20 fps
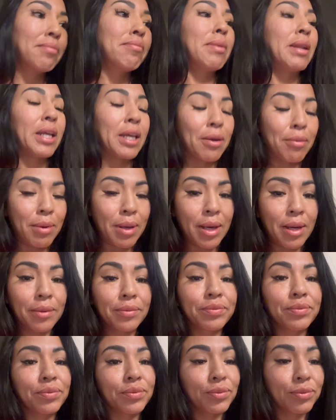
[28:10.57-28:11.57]
para que vean
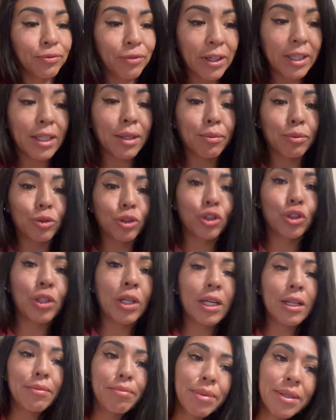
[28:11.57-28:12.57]
falta mucho
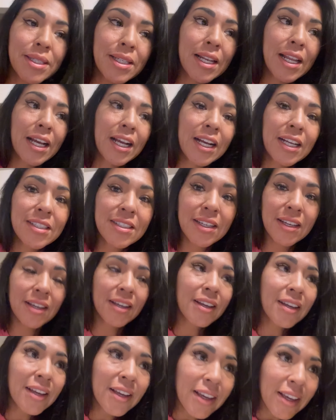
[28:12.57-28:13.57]
la limpieza en la casa.
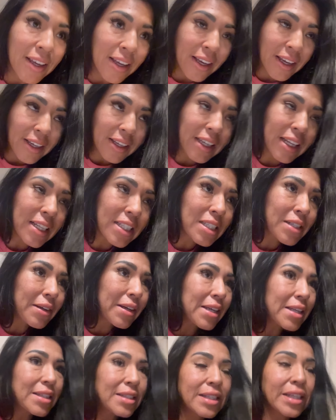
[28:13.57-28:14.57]
¿Qué les iba a
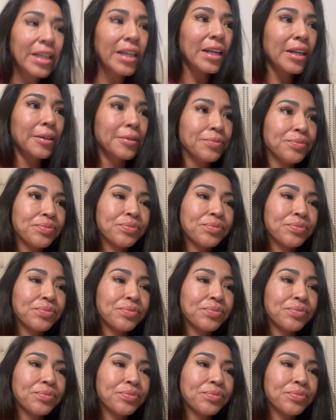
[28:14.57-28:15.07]
decir?